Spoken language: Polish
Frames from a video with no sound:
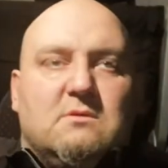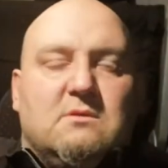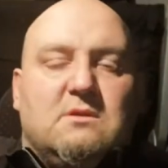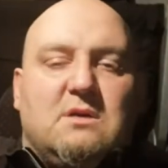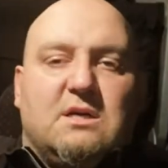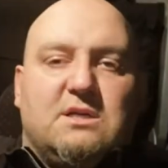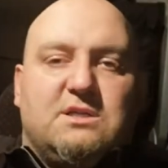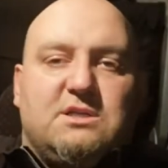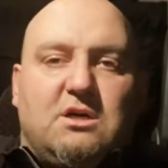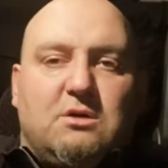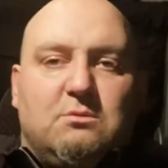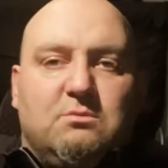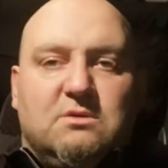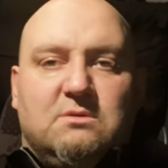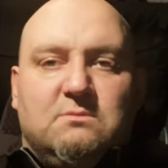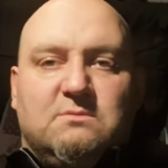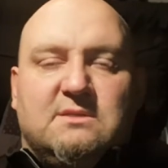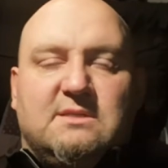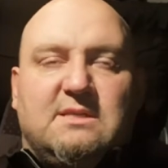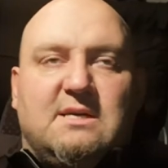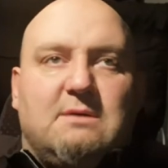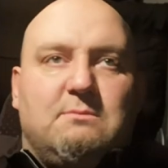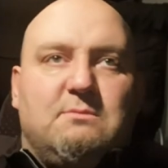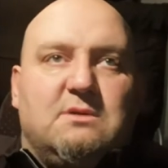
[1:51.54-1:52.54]
A
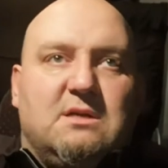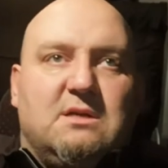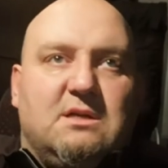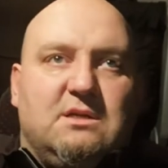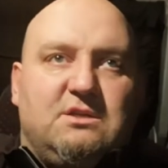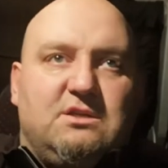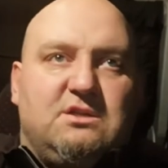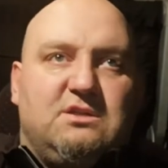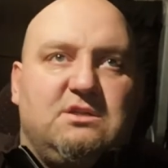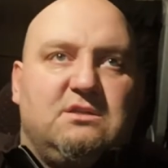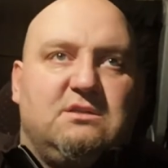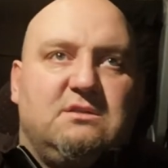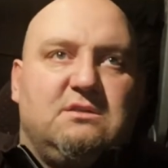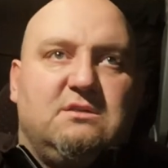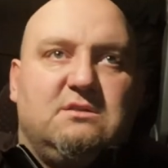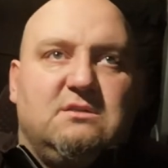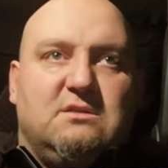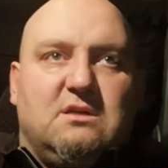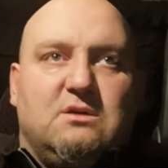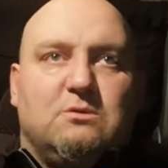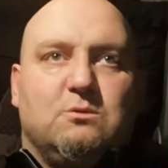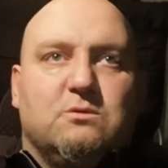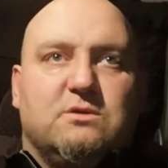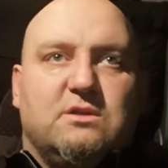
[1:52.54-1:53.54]
chciałbym zabrać
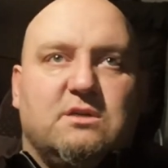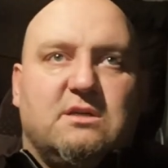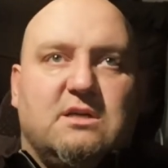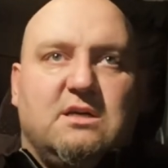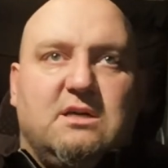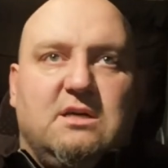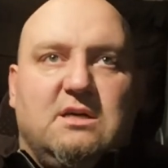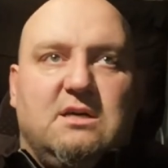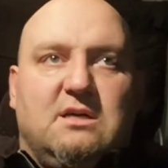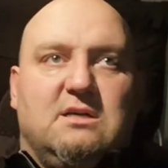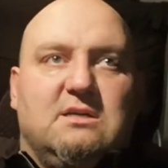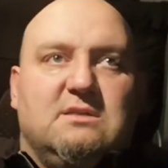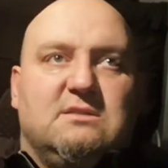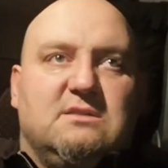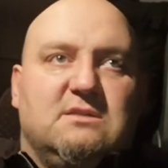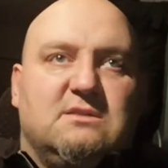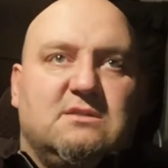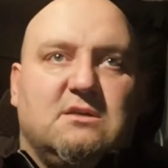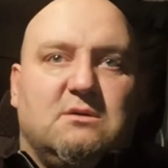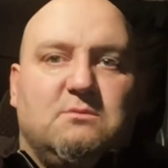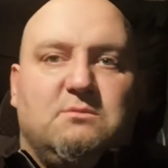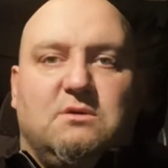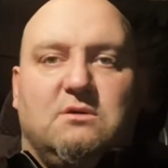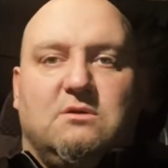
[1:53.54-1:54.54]
na łódkę ze
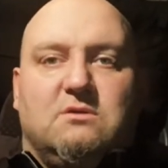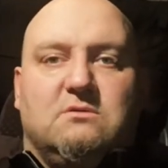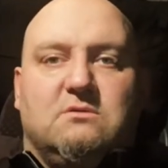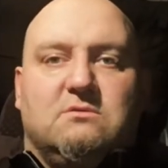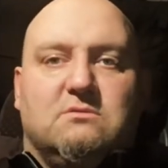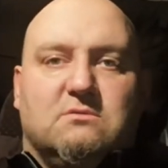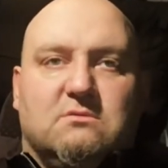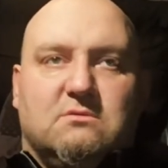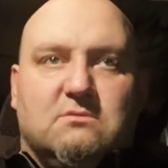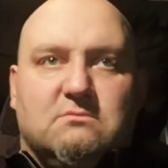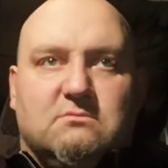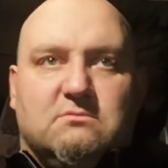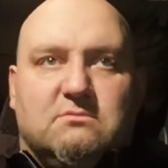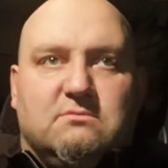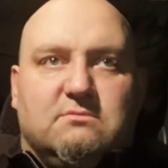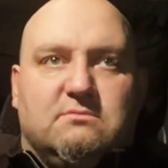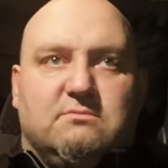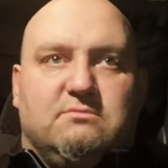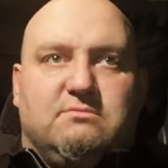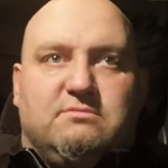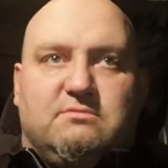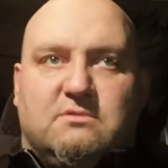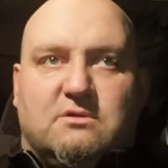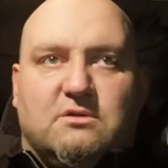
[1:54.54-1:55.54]
sobą
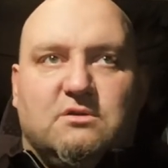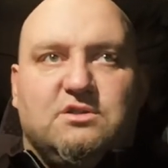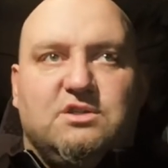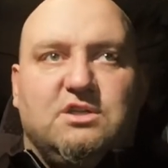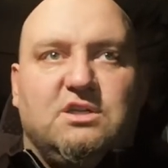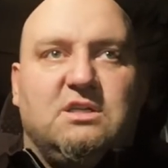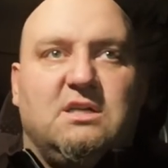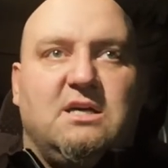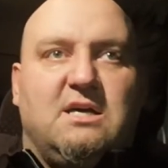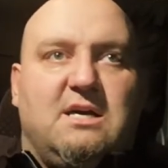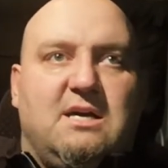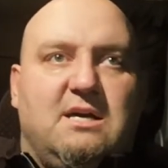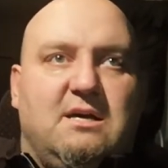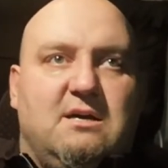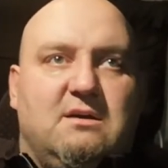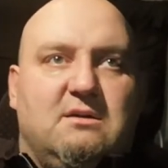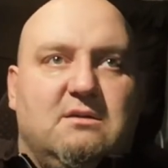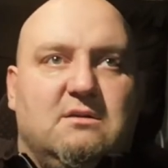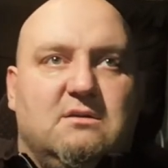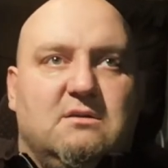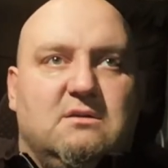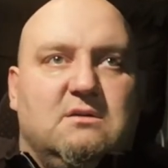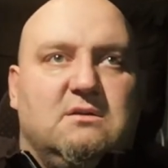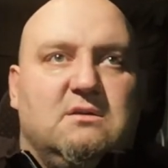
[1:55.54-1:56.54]
rodzinę,
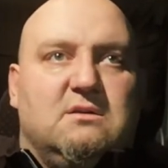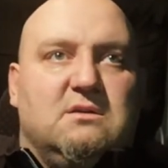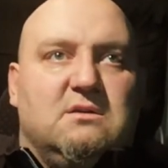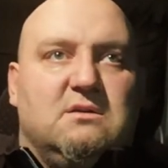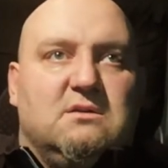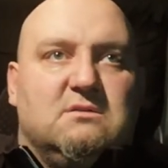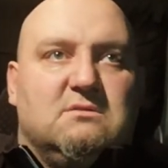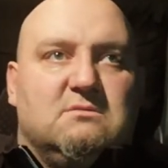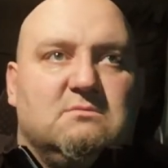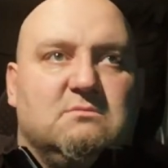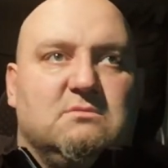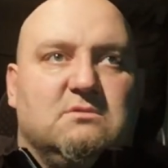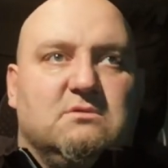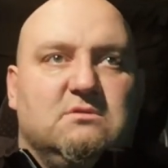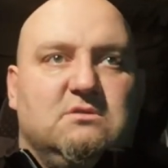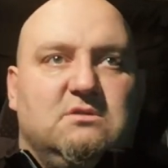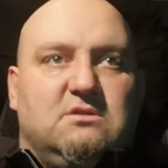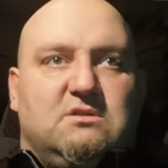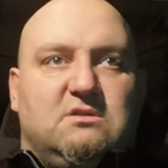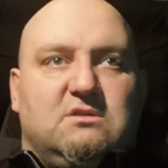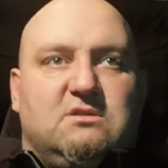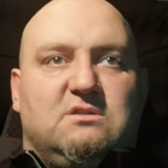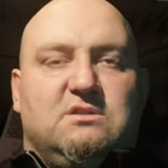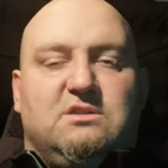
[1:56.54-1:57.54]

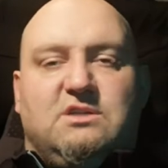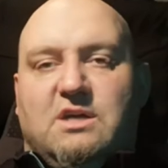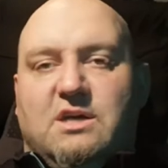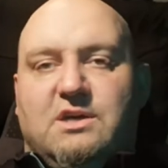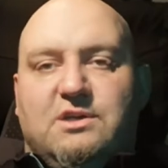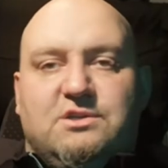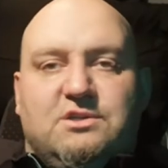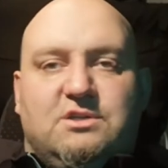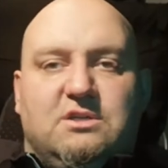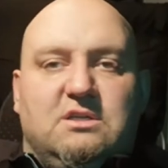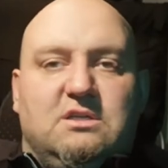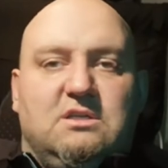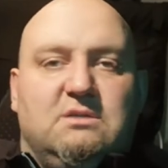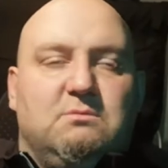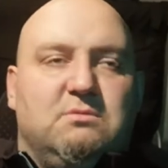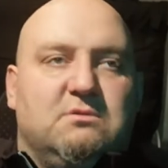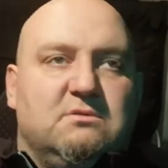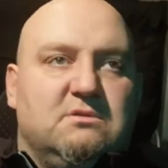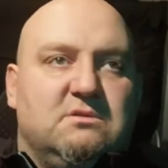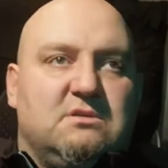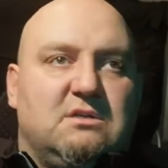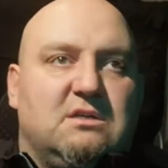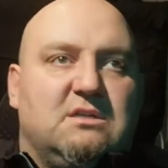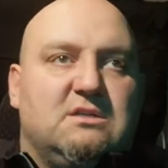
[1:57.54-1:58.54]
bądź dzieci,
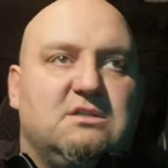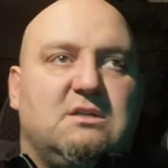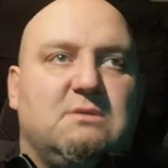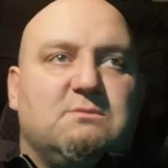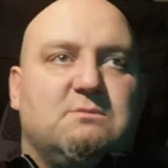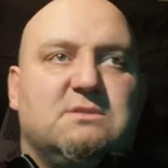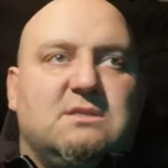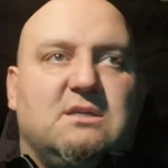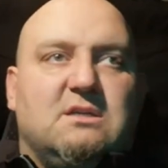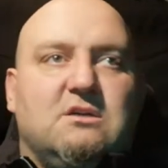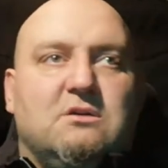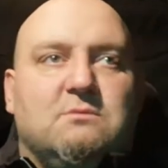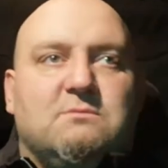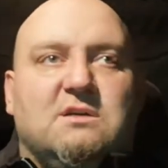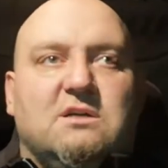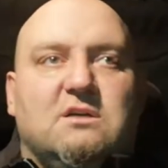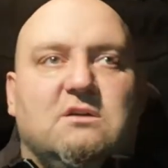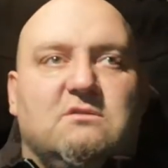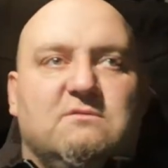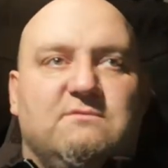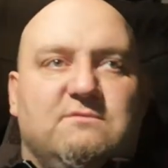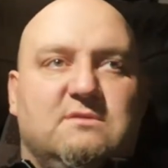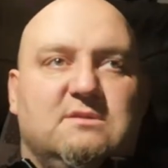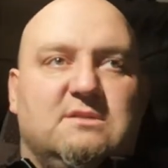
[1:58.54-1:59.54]
bądź jakiś tam
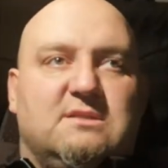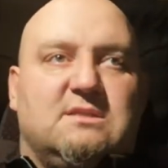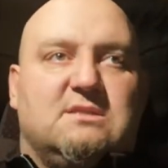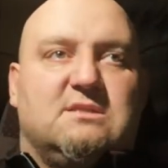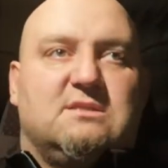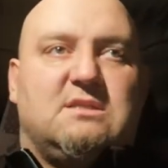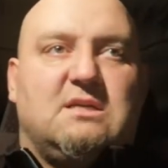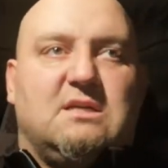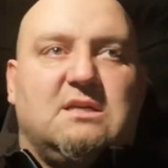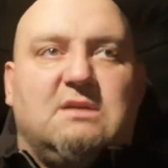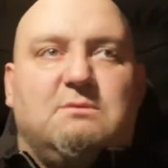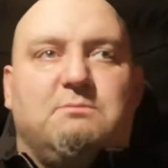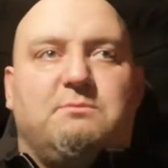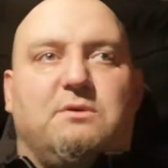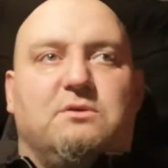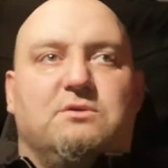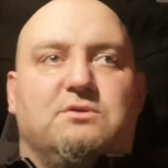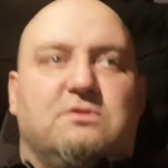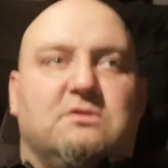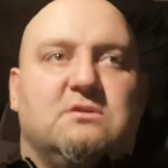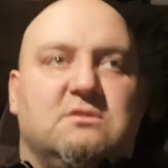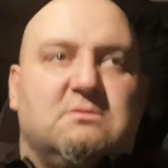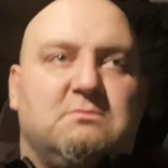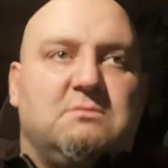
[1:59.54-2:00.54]
znajomego, więc taki
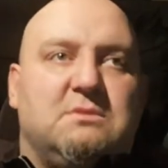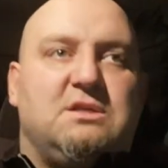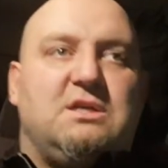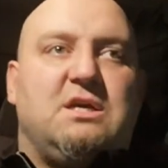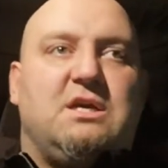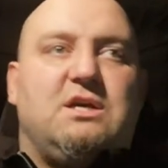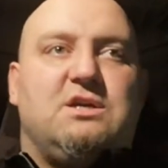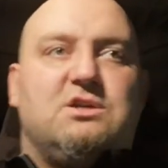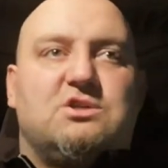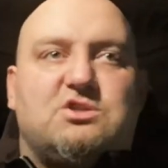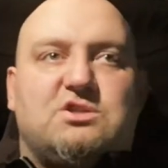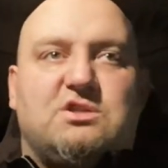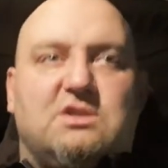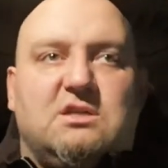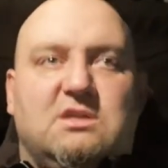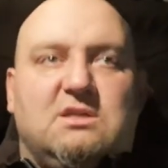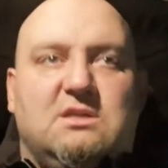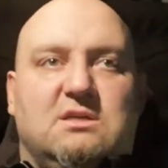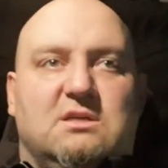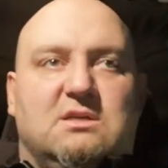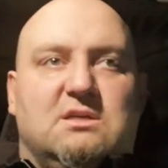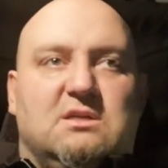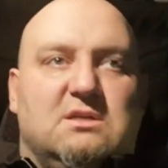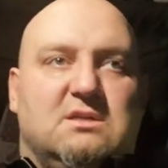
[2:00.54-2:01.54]
ponton mniejszy
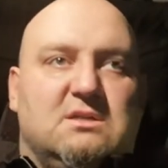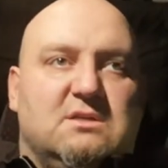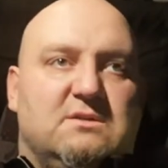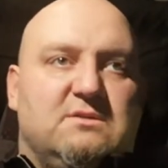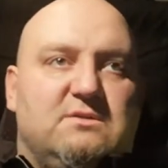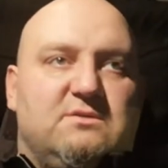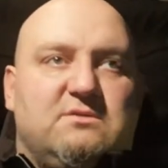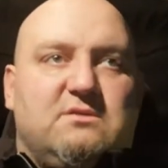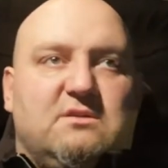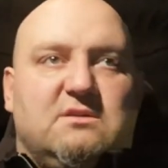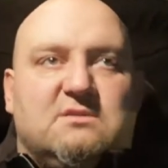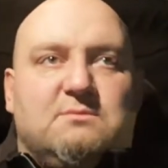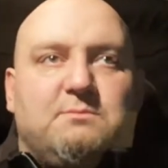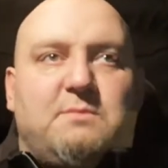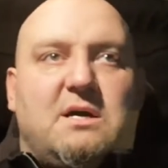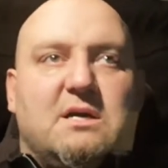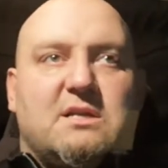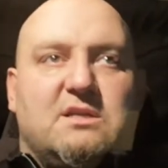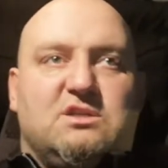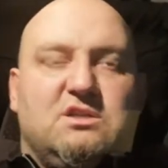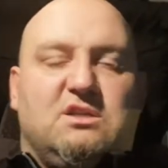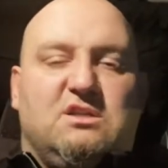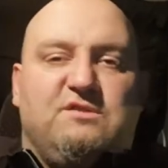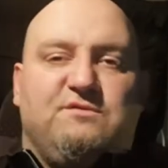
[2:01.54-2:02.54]
to jest
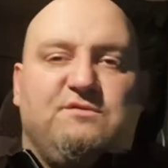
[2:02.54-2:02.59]
bardziej